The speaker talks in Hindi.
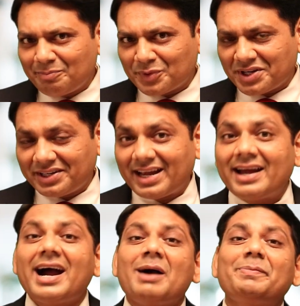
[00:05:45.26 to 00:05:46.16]
इंपॉर्टेंट क्या
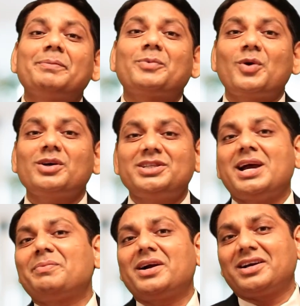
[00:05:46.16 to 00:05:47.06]
है आपके प्रोडक्ट
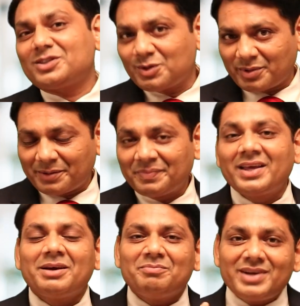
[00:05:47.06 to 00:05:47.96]
या आपका कस्टमर
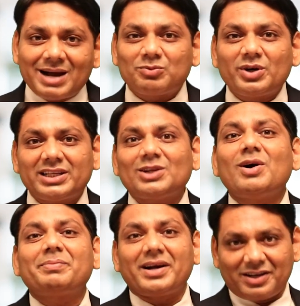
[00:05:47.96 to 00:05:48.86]
मैं आपको कहता
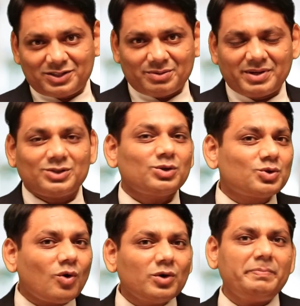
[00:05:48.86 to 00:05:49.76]
हूं आपका कस्टमर सो
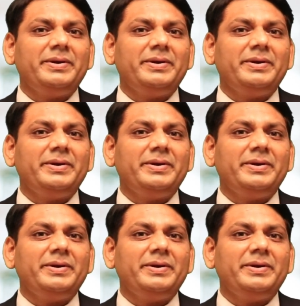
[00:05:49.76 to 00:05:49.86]
डोंट